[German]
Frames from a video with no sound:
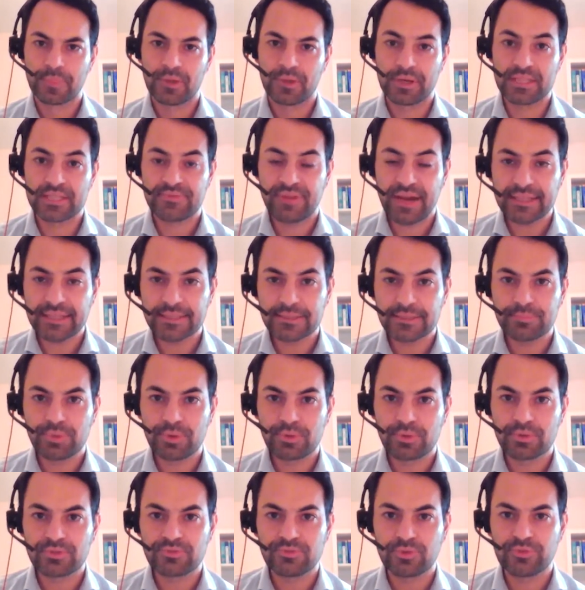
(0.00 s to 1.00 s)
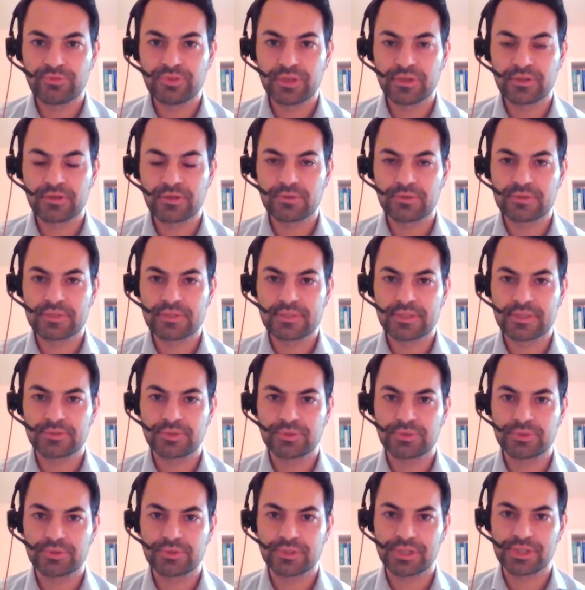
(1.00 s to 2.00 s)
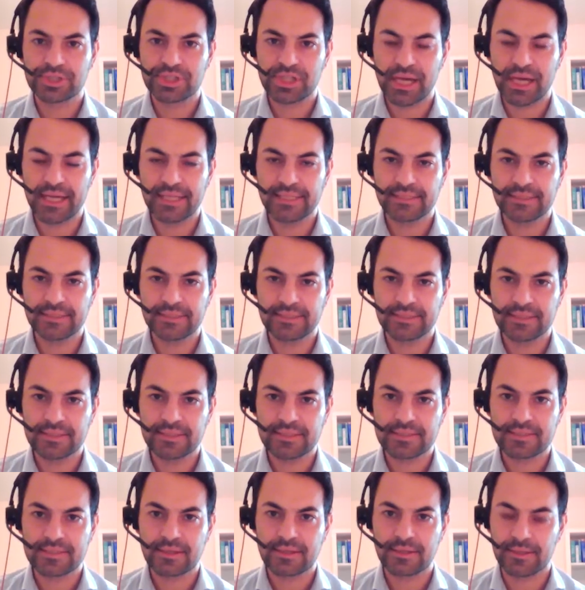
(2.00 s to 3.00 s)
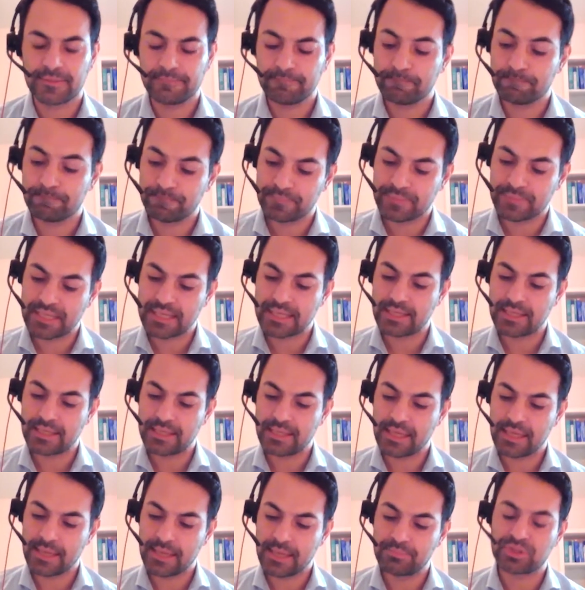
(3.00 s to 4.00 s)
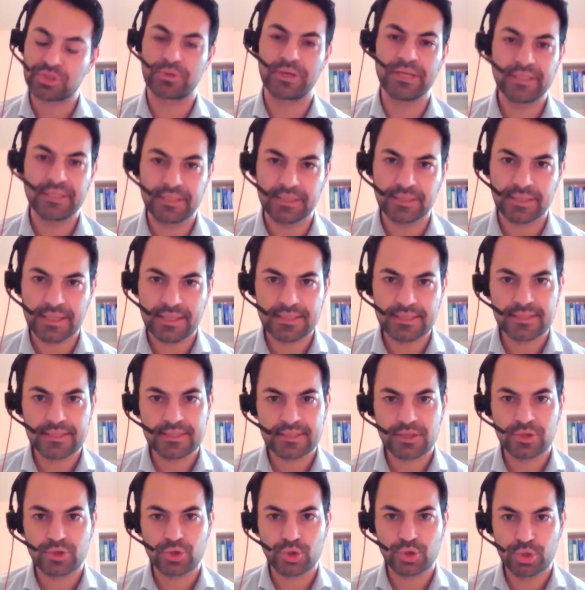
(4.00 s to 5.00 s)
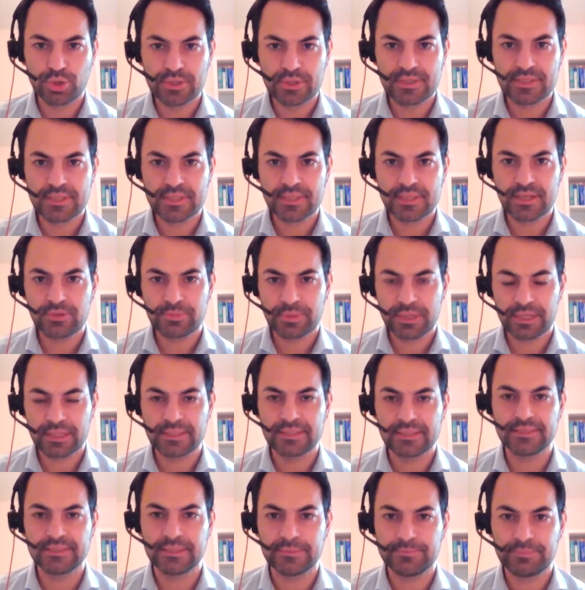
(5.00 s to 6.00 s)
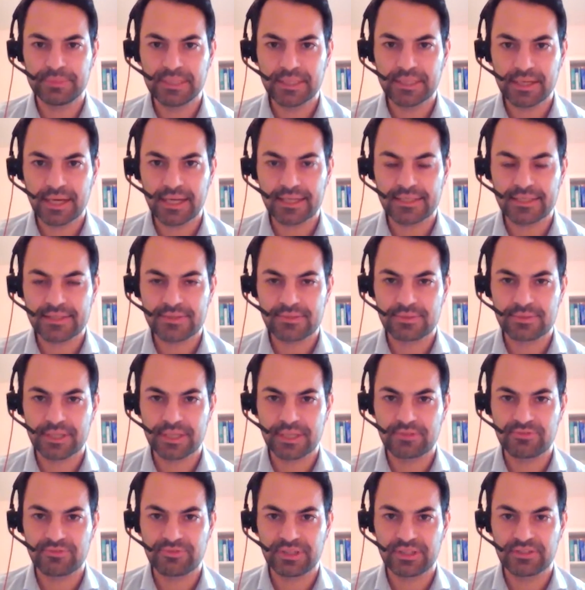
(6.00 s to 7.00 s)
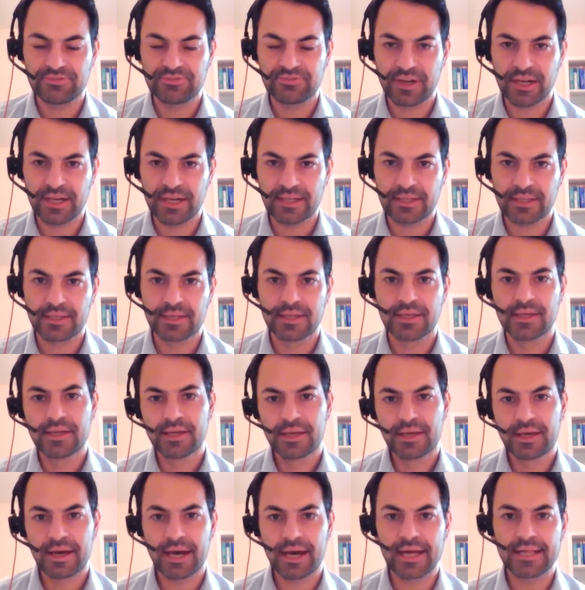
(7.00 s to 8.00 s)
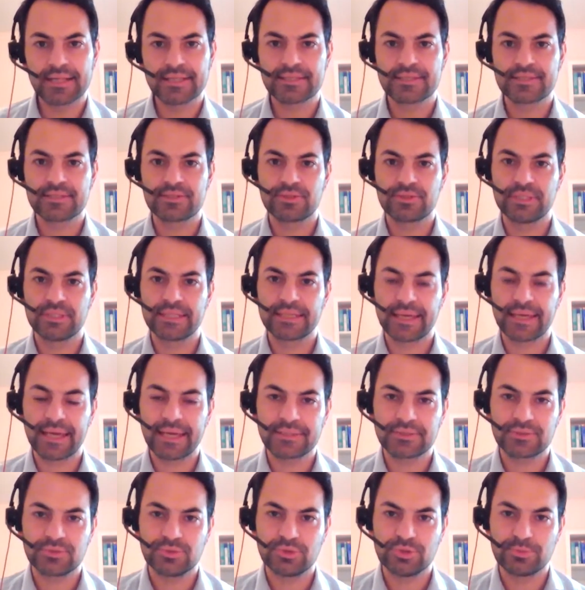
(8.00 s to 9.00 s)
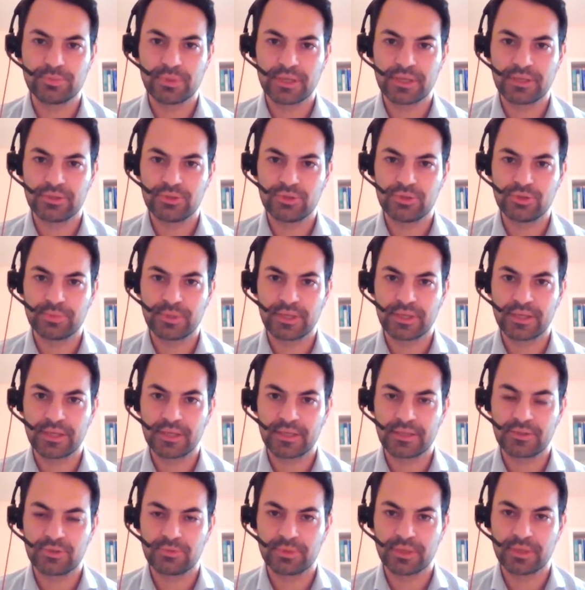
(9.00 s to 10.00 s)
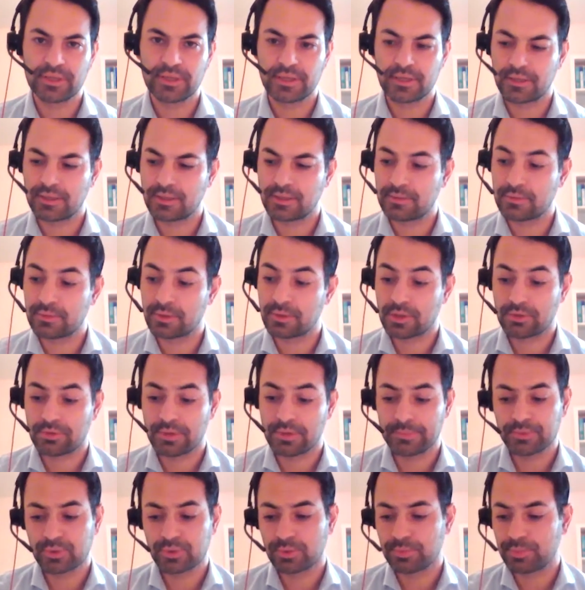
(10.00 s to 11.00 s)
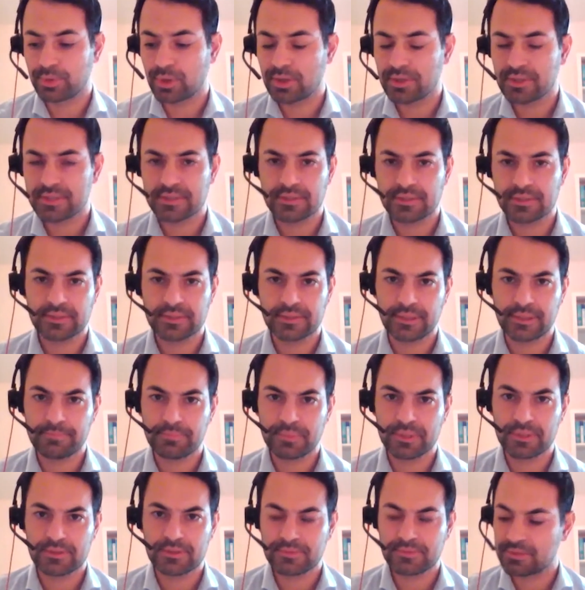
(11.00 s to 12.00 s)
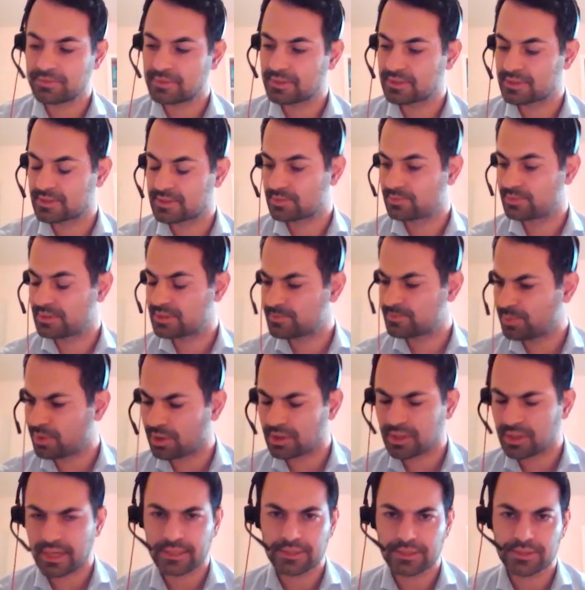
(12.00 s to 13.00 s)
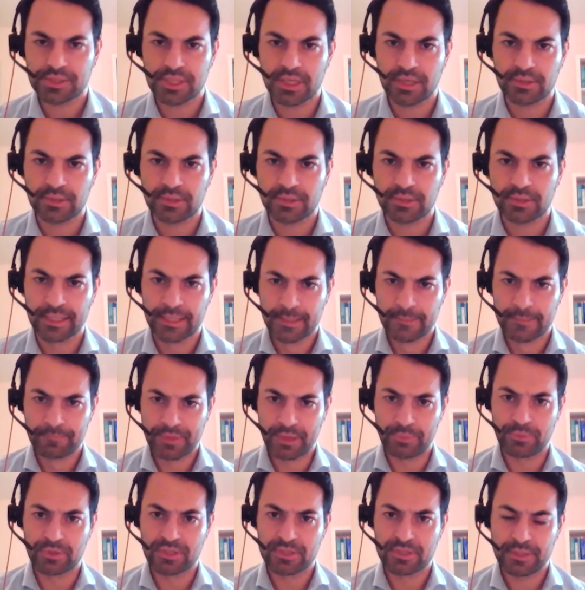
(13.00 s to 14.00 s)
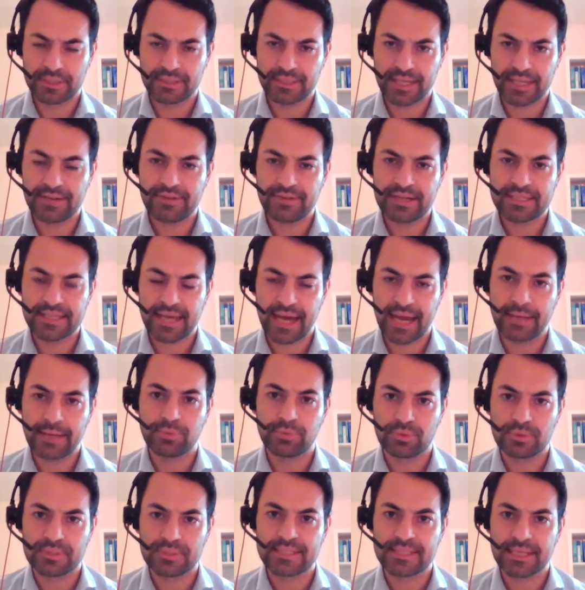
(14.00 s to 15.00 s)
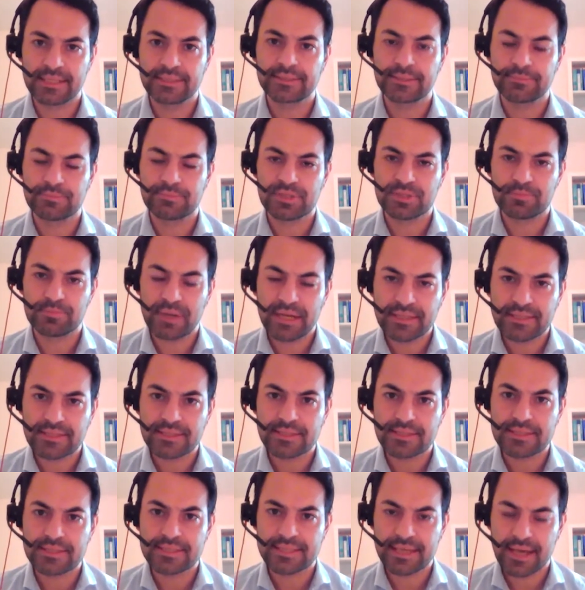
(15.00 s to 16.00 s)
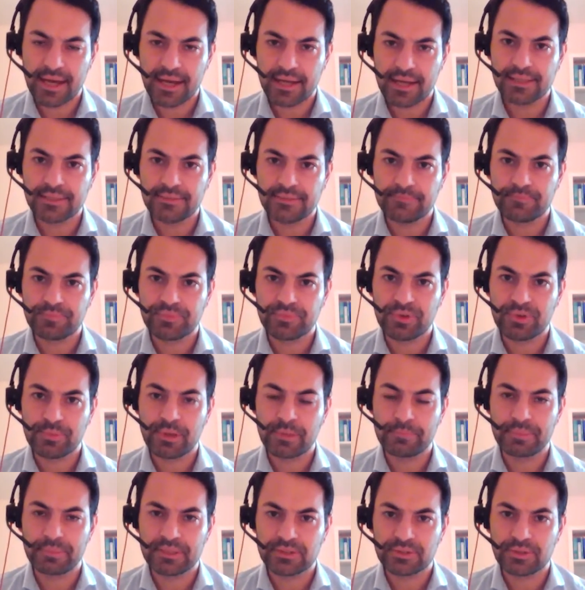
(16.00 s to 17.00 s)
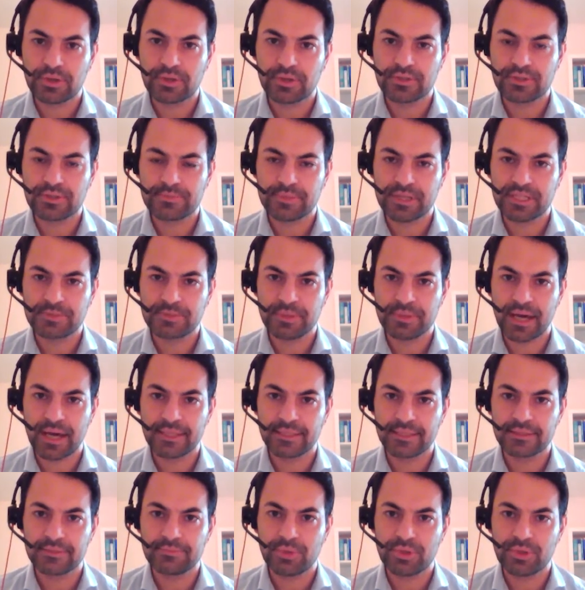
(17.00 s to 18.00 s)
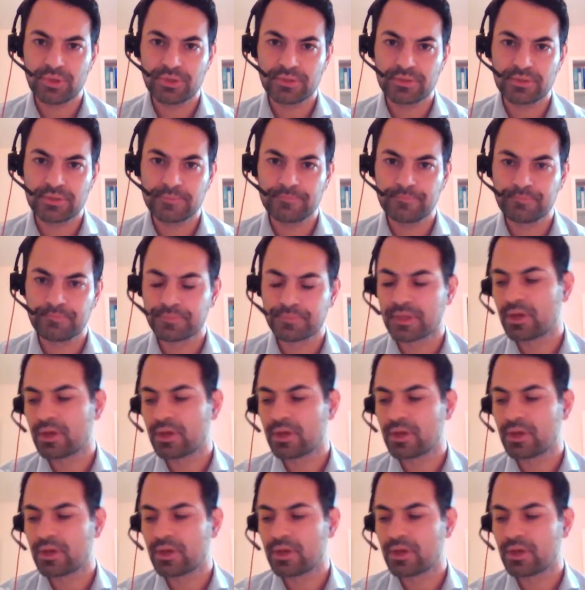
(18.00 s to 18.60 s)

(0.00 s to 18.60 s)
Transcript: Und der zweite Punkt, wo wir uns natürlich unterscheiden, ist, ähm, im Trading ist es günstiger, über den ETP reinzugehen, vielfach, als direkt über, über, über Kryptobörsen. Ich habe mir zum Beispiel Swissborg angeschaut. Da muss man teilweise 1% im Spread zahlen, wenn man Bitcoin zum Beispiel handeln möchte.